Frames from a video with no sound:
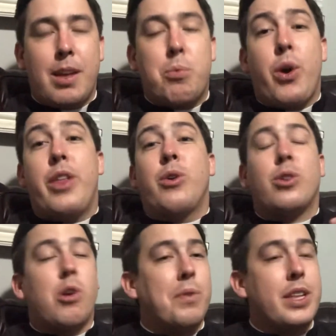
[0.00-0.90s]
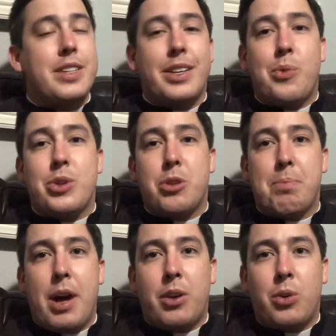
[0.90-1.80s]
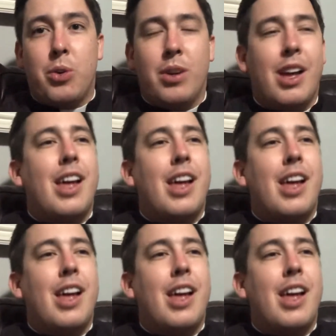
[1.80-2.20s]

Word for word: Puedo, como dice nuestro párroco,